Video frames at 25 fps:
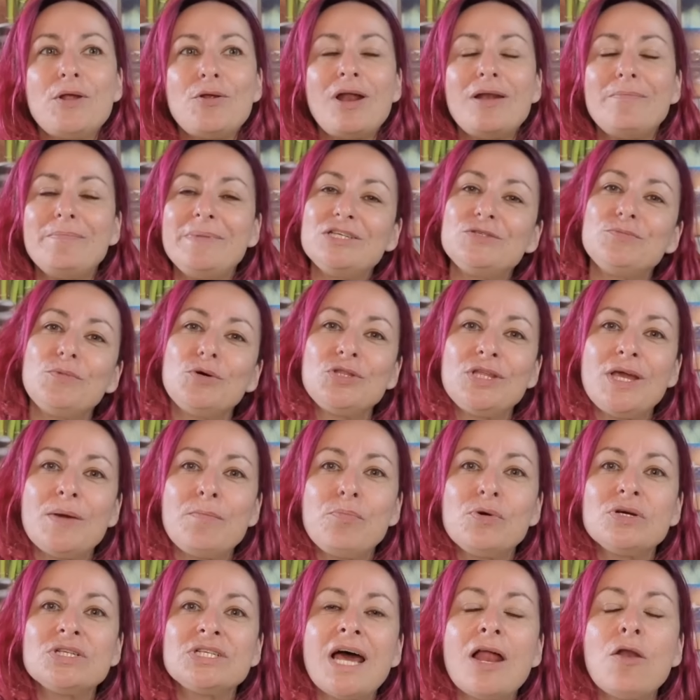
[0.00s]
pero al mismo
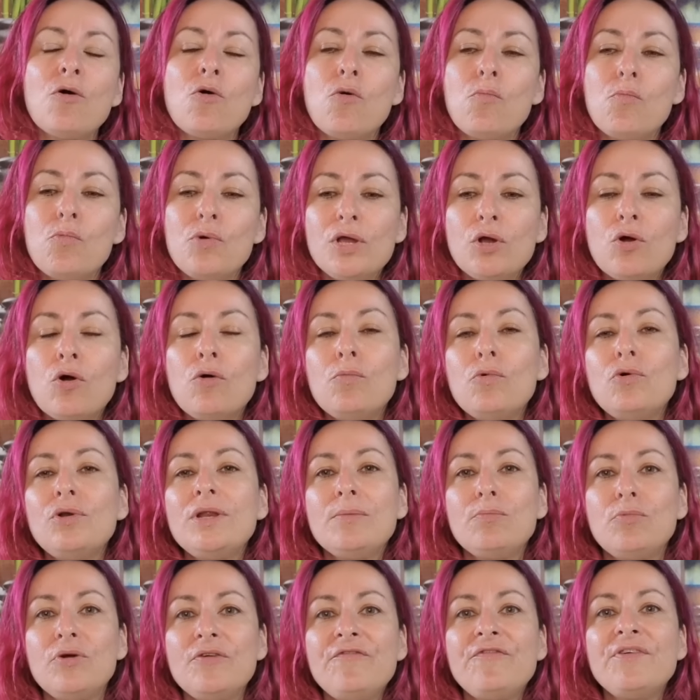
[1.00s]
tiempo es algo muy
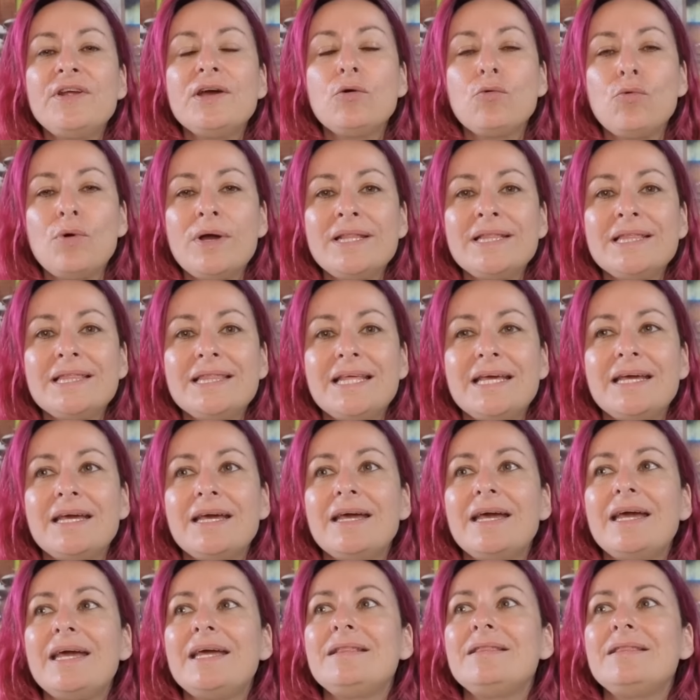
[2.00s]
común y muy frecuente